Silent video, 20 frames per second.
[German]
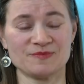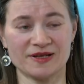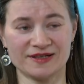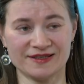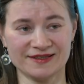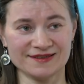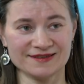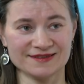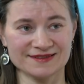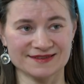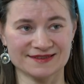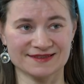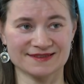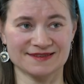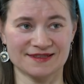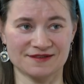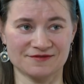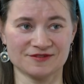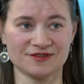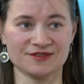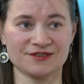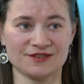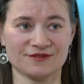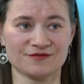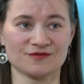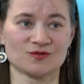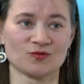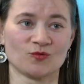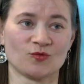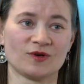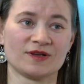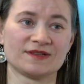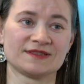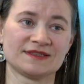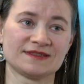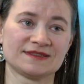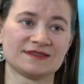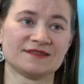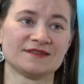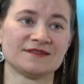Berlin ist es definitiv so. Da
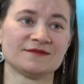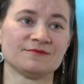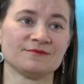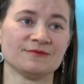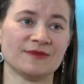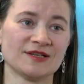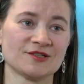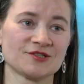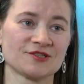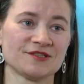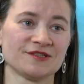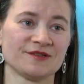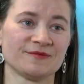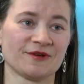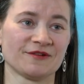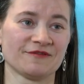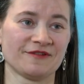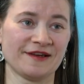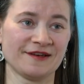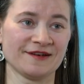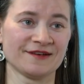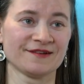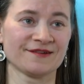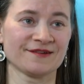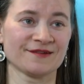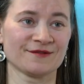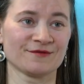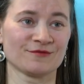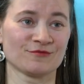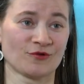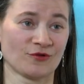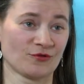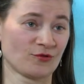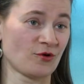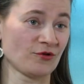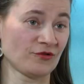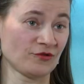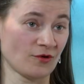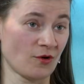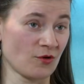sitzen oh Menschen im Gefängnis. Das
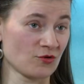kostet ja